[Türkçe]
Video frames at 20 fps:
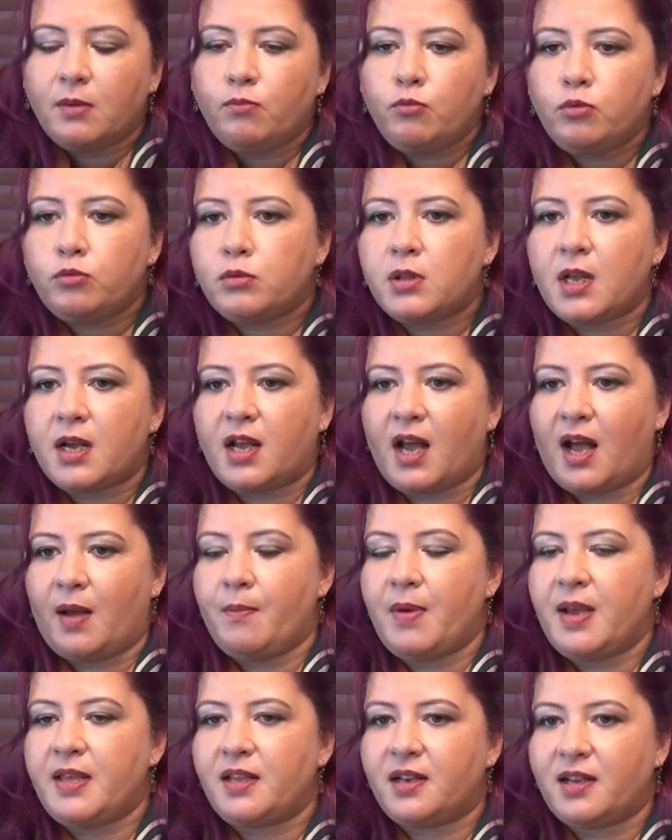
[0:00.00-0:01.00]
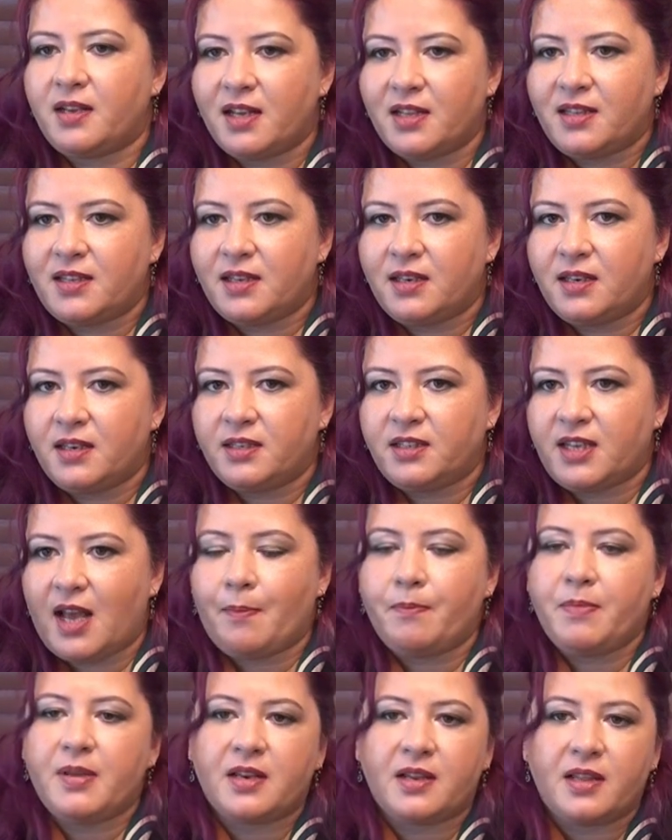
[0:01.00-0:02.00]
mutlaka meydana
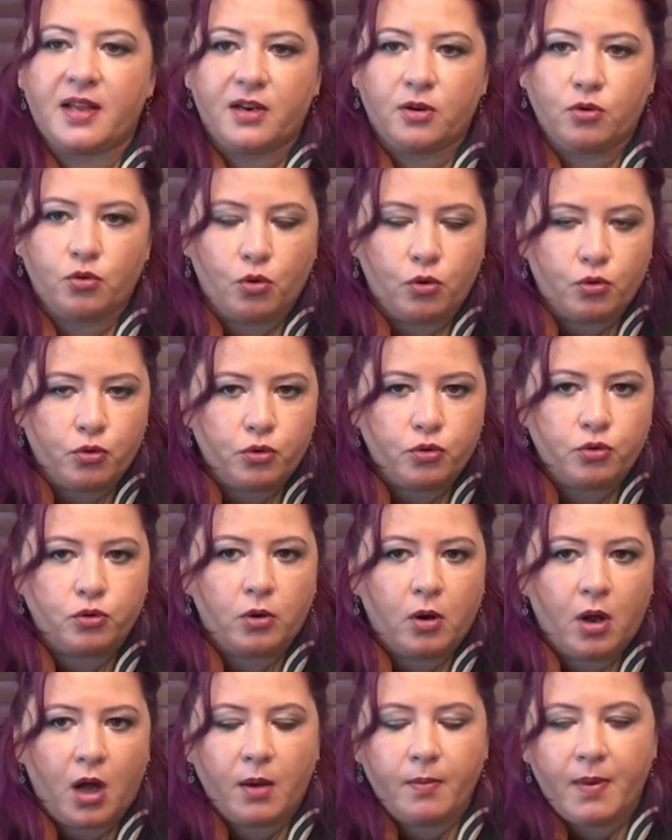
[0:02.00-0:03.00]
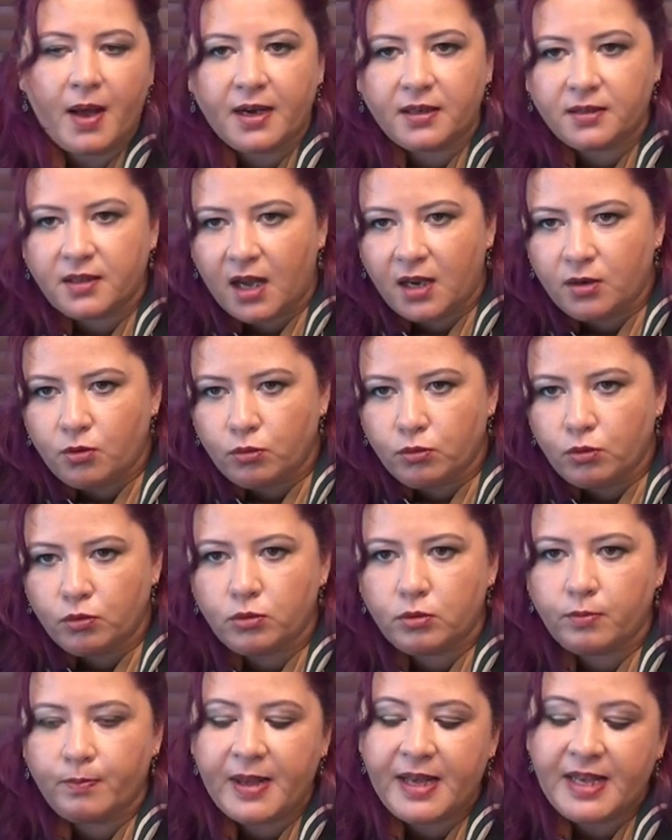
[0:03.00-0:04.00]
getirilirken birileri görür, haberdar
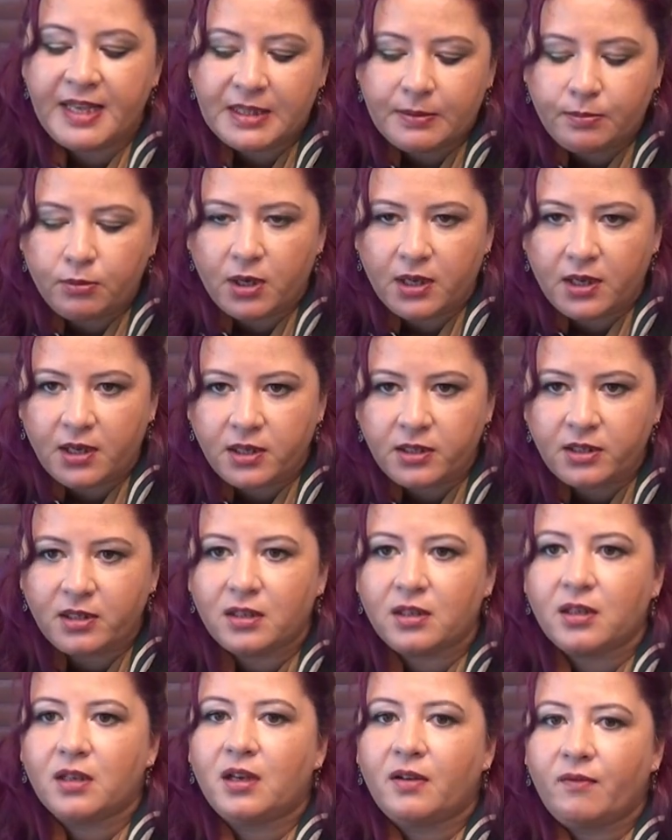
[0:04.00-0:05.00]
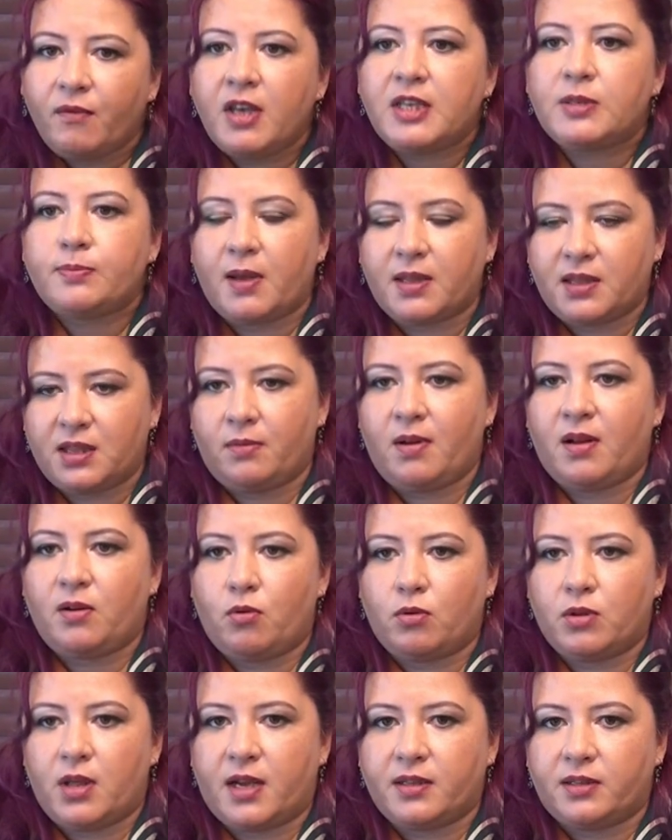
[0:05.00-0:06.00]
olur, bir iz bırakır ve
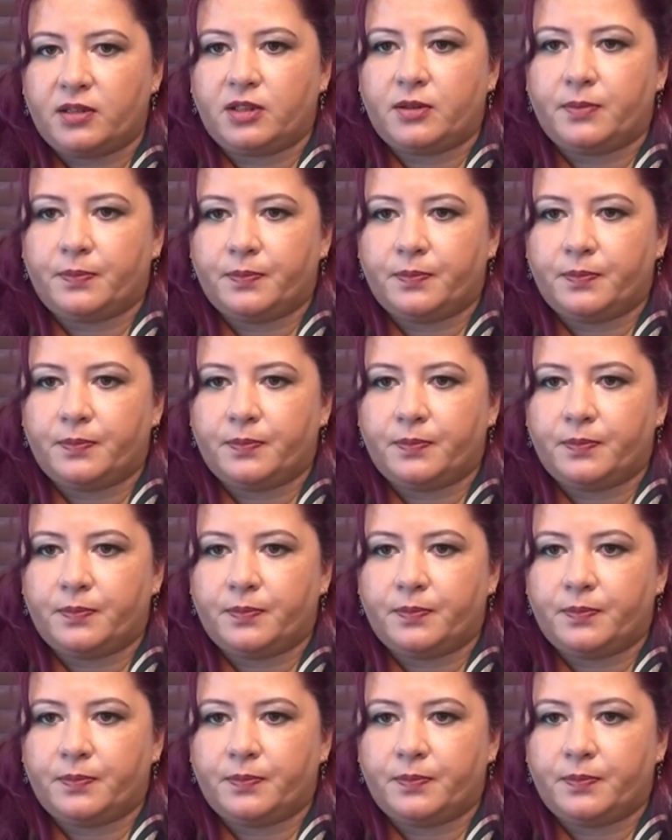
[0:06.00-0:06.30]
ispatlamak kolaydır.